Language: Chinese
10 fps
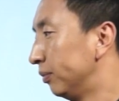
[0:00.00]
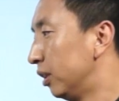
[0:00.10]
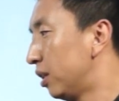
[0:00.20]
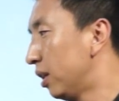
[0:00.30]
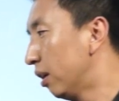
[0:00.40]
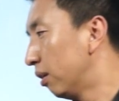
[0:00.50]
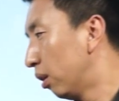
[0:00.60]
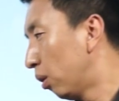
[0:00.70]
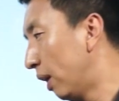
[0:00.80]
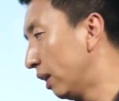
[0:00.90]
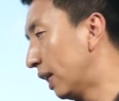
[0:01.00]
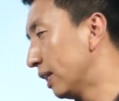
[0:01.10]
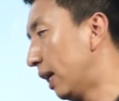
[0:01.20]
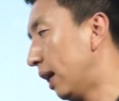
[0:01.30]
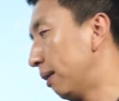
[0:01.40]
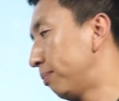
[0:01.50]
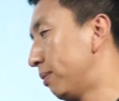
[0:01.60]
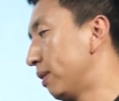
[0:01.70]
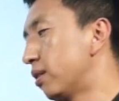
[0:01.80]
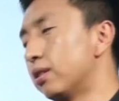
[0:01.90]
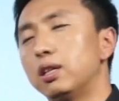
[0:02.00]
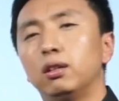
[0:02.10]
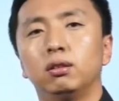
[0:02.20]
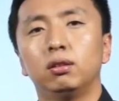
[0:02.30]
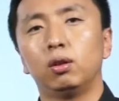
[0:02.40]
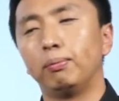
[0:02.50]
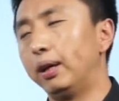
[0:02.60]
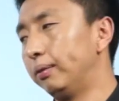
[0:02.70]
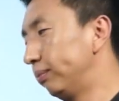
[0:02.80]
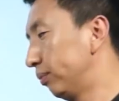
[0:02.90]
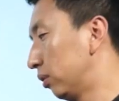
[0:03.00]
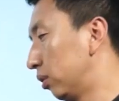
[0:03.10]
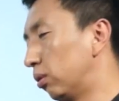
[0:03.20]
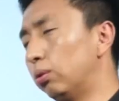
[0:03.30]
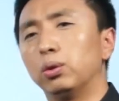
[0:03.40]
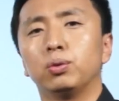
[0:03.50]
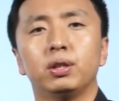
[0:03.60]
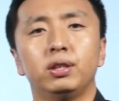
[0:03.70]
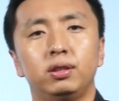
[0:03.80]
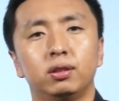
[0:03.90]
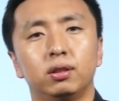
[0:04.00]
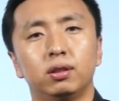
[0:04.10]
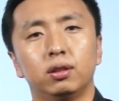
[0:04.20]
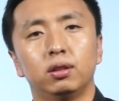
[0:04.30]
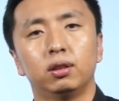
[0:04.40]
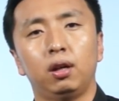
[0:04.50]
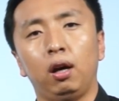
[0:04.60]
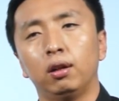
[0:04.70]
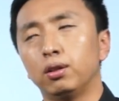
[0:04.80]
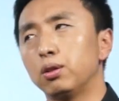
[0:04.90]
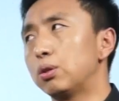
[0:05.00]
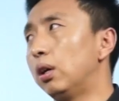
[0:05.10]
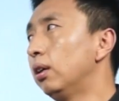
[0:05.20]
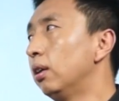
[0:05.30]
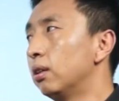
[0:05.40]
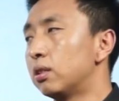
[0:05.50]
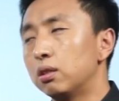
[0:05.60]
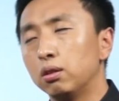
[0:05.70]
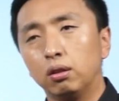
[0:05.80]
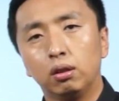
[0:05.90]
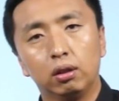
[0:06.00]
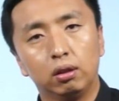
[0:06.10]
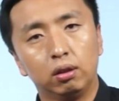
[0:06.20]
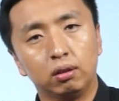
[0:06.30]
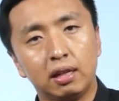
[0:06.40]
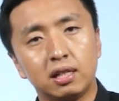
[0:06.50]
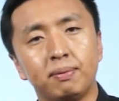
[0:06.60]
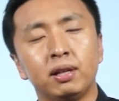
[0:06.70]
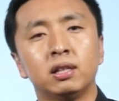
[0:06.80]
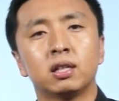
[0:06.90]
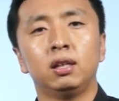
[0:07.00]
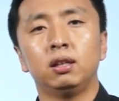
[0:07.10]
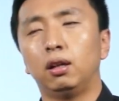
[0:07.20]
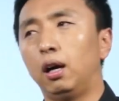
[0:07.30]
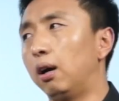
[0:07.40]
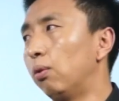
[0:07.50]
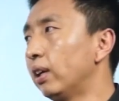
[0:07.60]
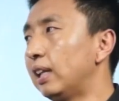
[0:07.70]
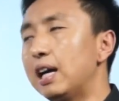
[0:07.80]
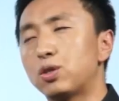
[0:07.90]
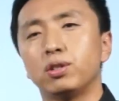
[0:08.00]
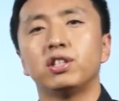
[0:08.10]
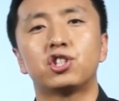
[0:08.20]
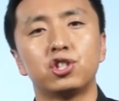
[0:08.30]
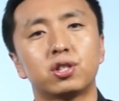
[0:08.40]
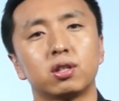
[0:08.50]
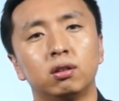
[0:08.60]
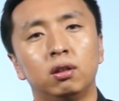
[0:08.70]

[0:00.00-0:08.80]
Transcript: 以及欢迎大家批评指正，我们共同学习啊，也就是说。在这门课程啊，我给大家说一些知识